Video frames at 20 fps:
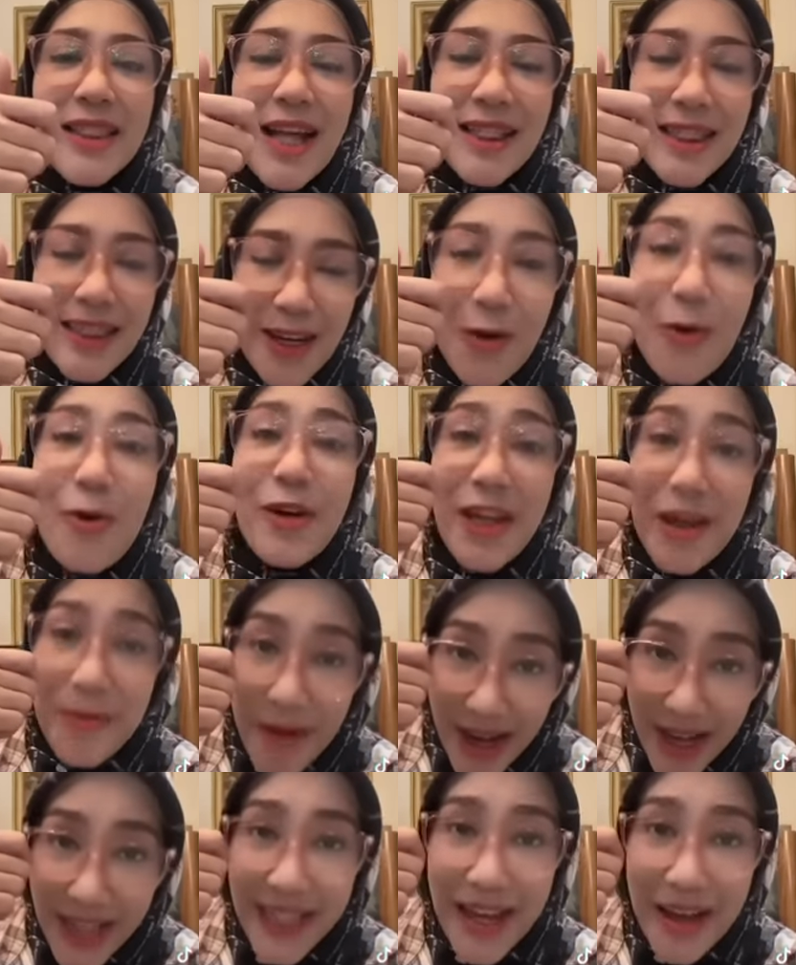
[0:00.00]
dan teroke
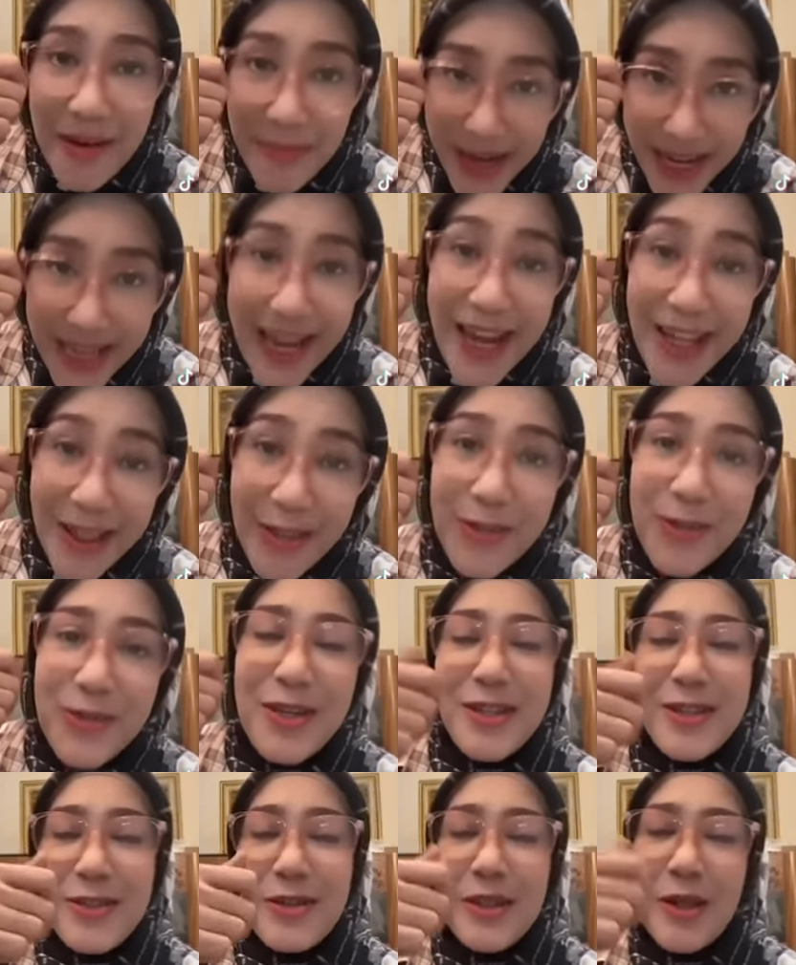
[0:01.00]
banget ya mereka itu
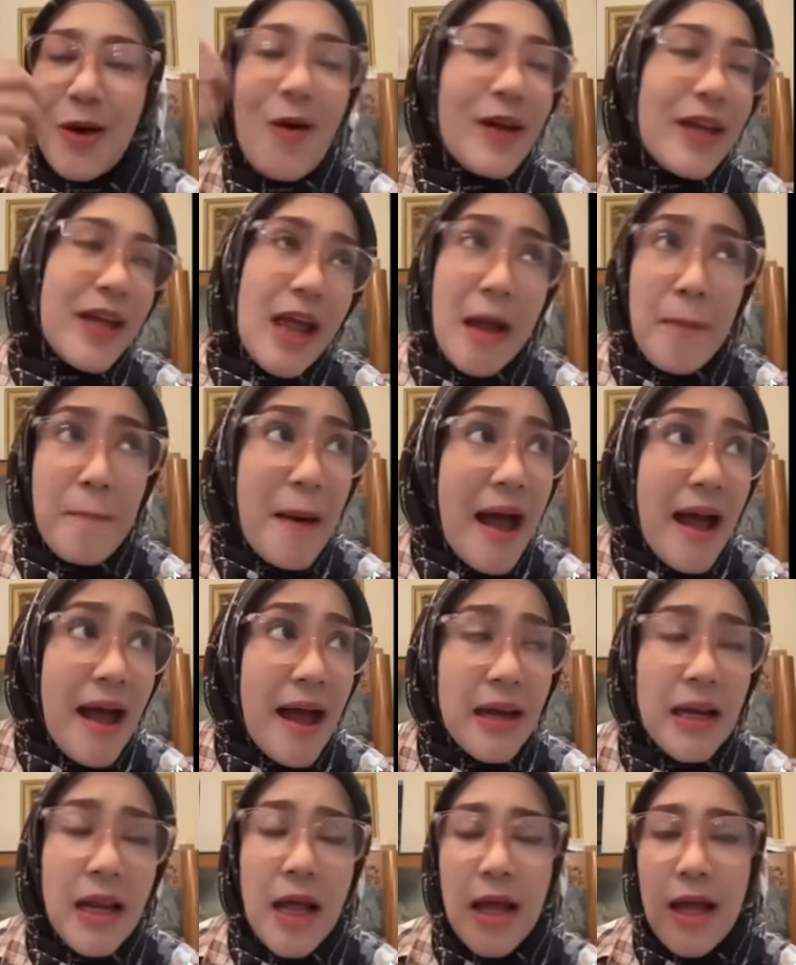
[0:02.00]
gitu. Teroke
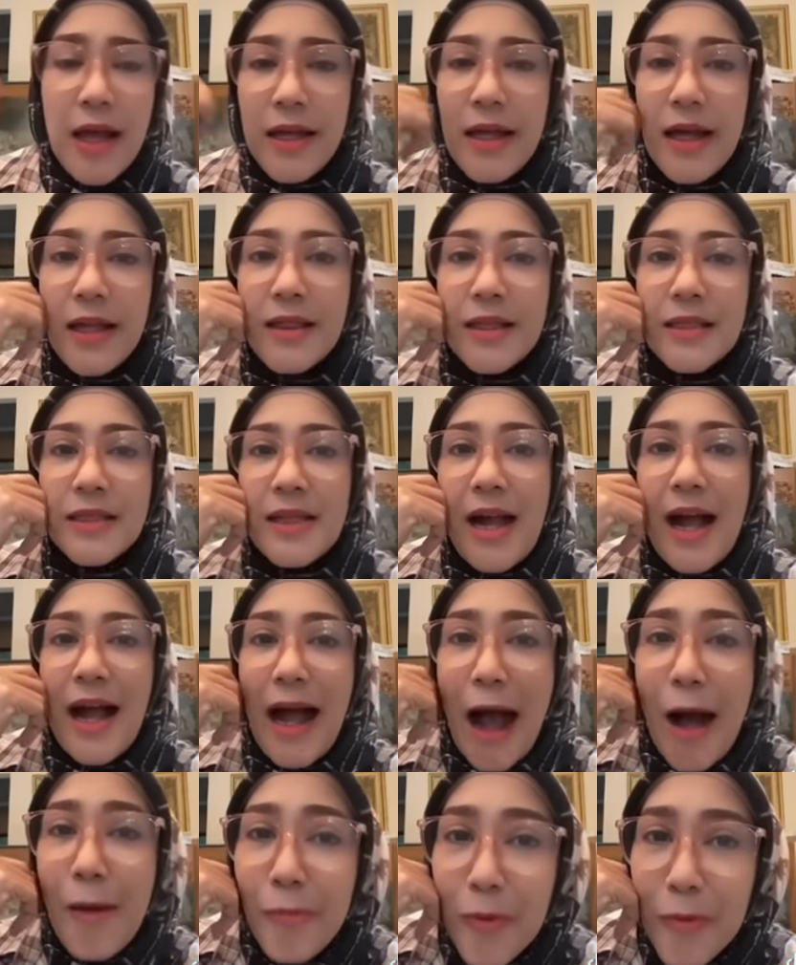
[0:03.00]
apaan? Ya terserah
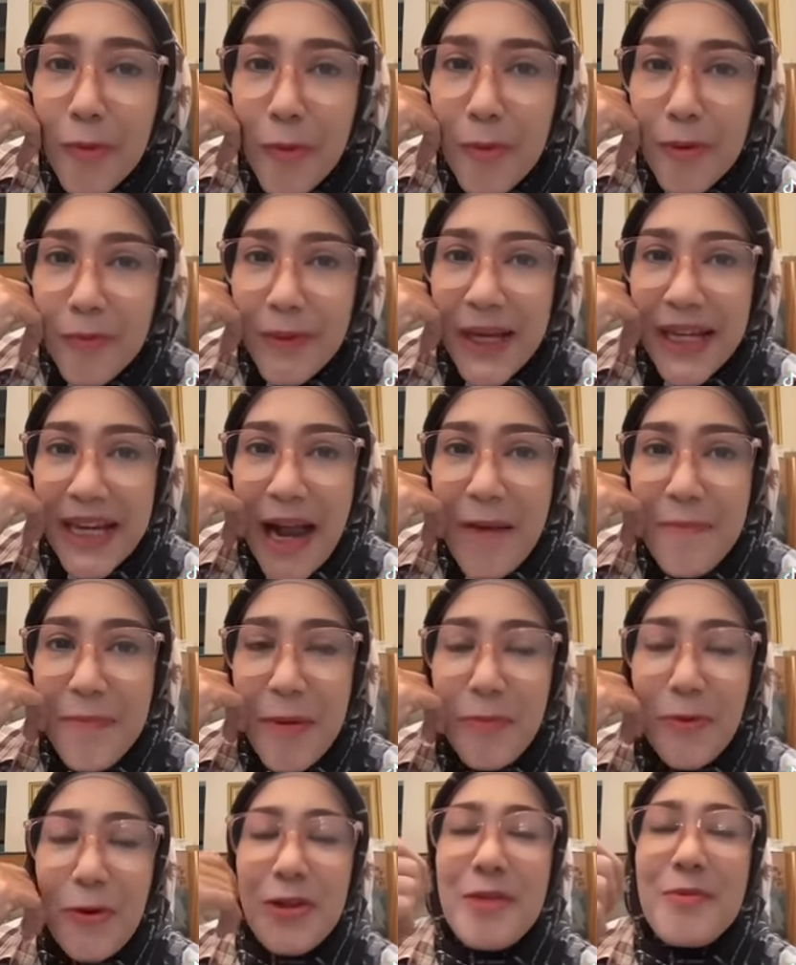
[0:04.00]
kamu mau berpikir
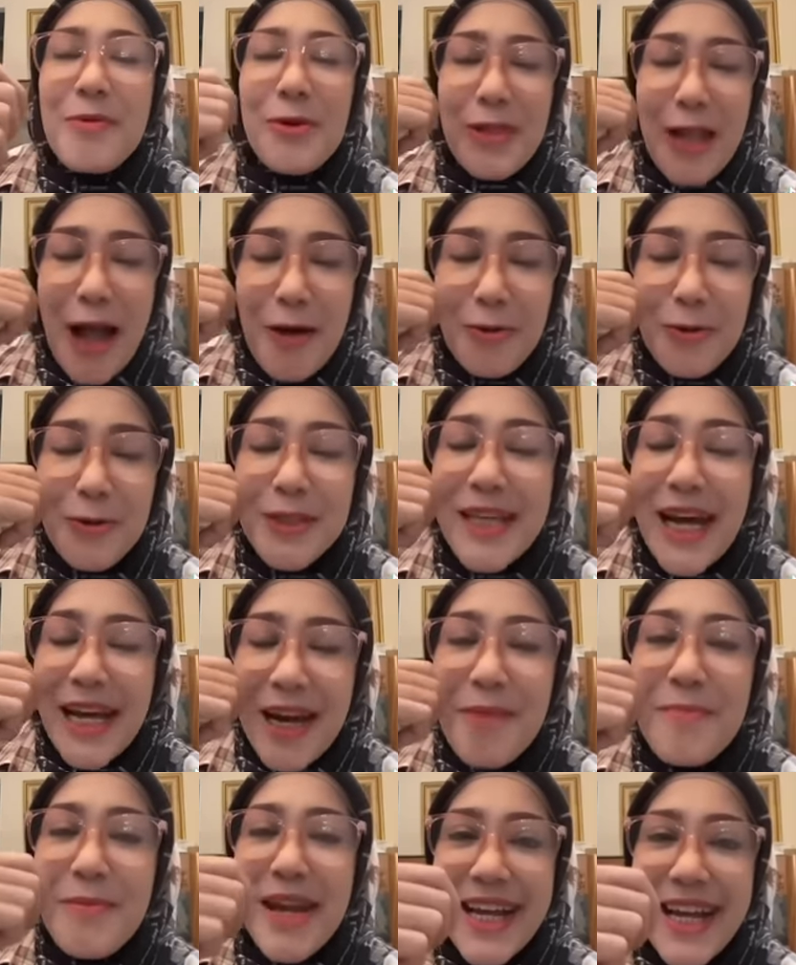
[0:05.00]
apa. Pokoknya menurut aku
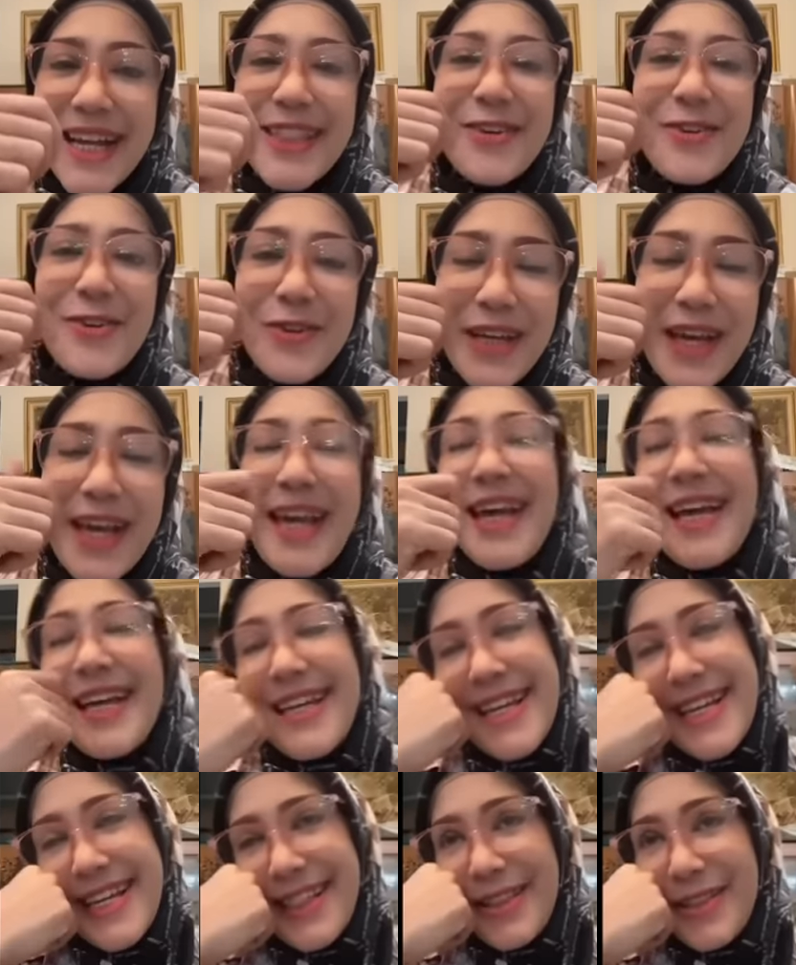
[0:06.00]
sekarang mereka teroke
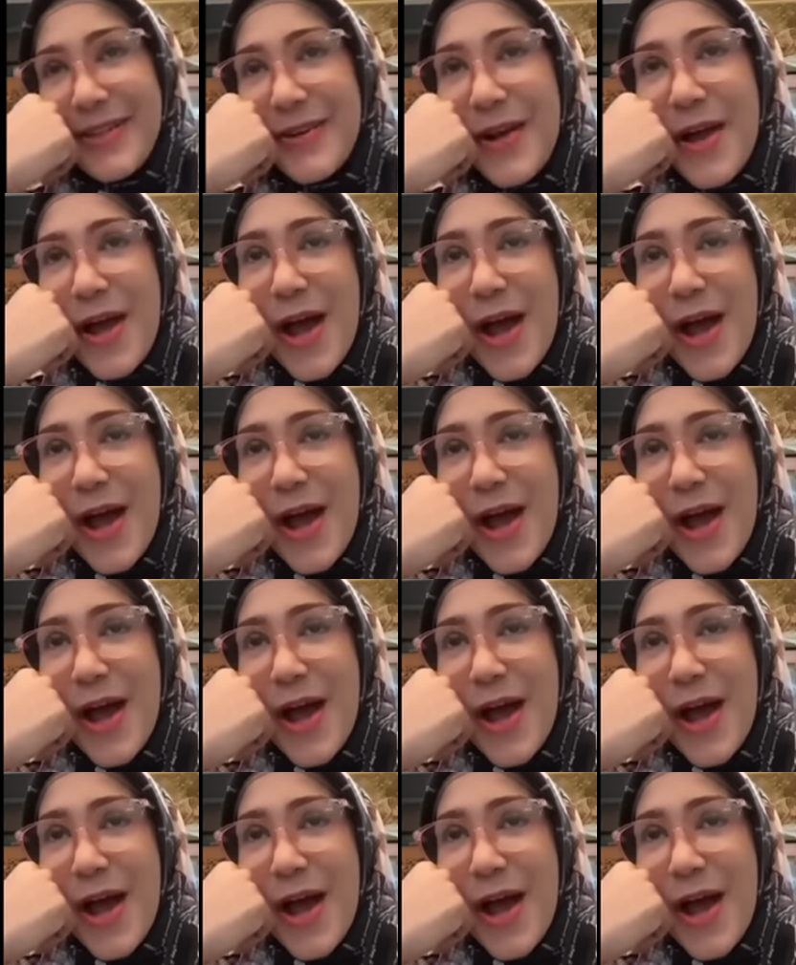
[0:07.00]
gitu.